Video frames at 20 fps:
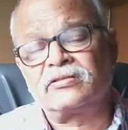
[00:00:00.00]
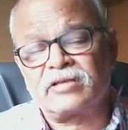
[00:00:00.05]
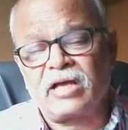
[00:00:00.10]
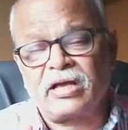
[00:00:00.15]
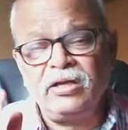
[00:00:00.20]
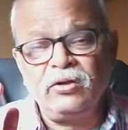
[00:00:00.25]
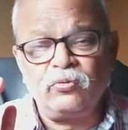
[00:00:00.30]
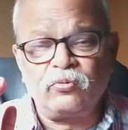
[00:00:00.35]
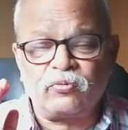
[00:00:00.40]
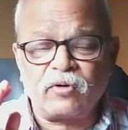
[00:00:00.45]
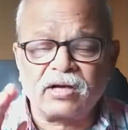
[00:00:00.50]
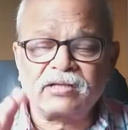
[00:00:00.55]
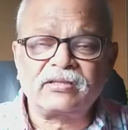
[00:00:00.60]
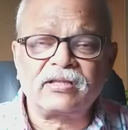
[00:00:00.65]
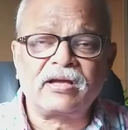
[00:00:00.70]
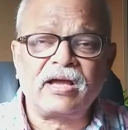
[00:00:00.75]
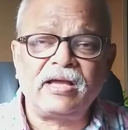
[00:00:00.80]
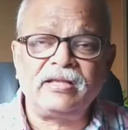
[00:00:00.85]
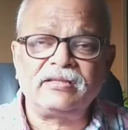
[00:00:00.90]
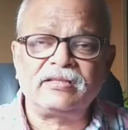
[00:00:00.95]
सही
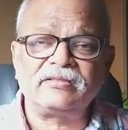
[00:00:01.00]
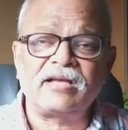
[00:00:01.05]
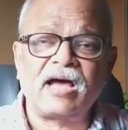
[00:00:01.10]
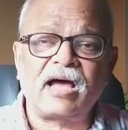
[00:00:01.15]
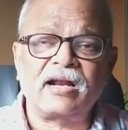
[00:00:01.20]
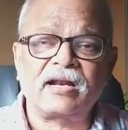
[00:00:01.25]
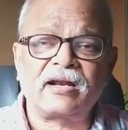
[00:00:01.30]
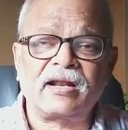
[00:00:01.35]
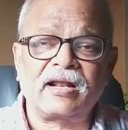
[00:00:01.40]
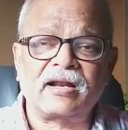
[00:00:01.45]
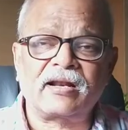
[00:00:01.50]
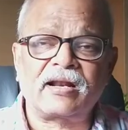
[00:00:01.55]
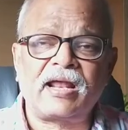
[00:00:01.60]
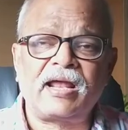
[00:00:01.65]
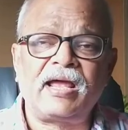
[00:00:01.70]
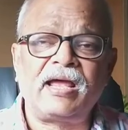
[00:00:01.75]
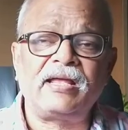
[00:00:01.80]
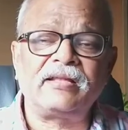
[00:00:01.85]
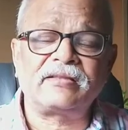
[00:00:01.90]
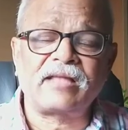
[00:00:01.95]
वक्त का इंतज़ार कर रहे
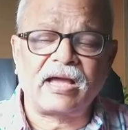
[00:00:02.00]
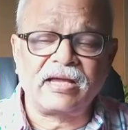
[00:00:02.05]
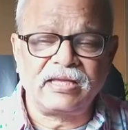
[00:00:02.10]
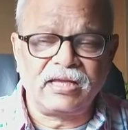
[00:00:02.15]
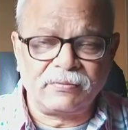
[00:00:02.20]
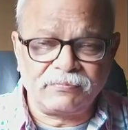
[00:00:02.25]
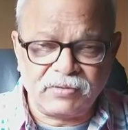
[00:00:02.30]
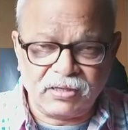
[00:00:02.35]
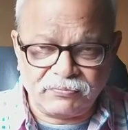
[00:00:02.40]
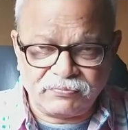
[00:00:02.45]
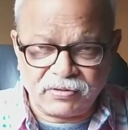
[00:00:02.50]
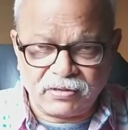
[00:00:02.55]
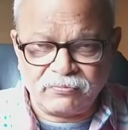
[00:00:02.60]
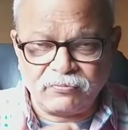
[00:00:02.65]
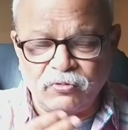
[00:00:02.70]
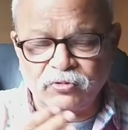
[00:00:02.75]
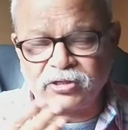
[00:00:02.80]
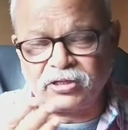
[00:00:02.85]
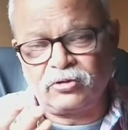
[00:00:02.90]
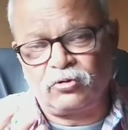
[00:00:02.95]
हैं ताकि अपनी
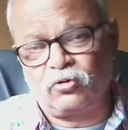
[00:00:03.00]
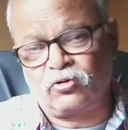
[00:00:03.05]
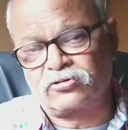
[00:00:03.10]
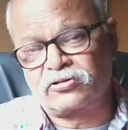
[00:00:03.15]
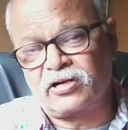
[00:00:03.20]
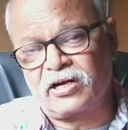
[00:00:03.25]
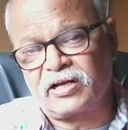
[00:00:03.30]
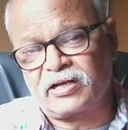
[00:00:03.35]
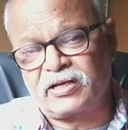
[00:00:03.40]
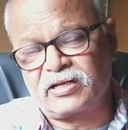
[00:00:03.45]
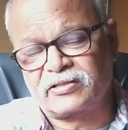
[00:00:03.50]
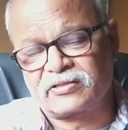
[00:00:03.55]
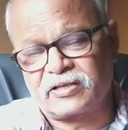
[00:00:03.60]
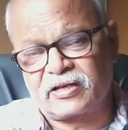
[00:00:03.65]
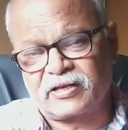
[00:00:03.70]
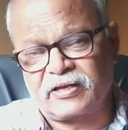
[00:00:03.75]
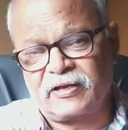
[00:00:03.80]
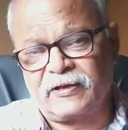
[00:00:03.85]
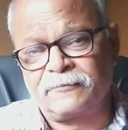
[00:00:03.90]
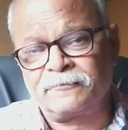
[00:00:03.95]
फिल्मों की घोषणा कर
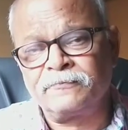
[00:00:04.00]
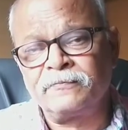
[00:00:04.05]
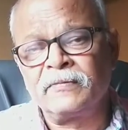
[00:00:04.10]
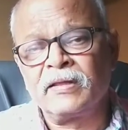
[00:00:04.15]
सकें